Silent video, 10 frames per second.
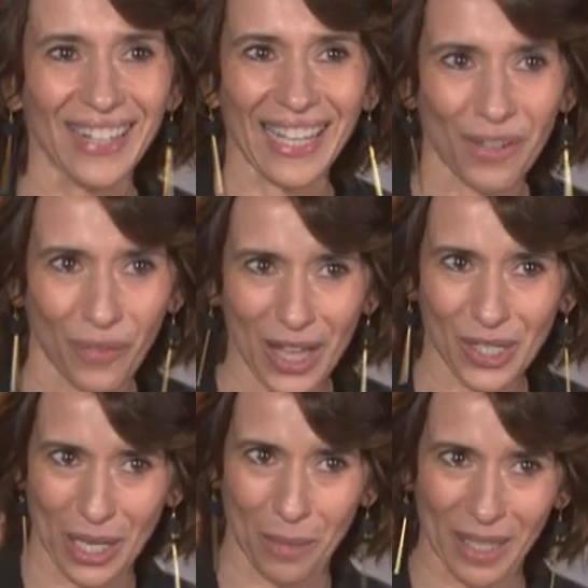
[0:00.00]
non era
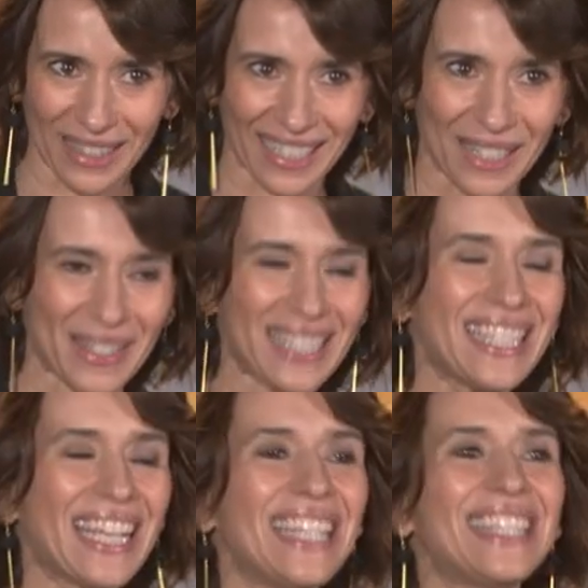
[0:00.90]
facile prendere
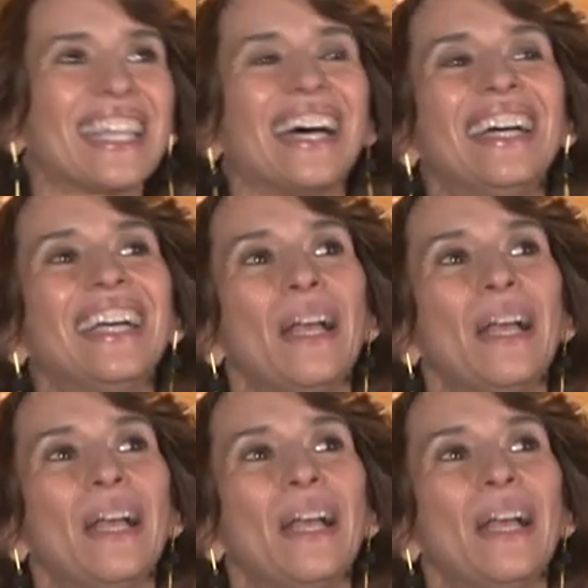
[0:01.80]
dimestichezza,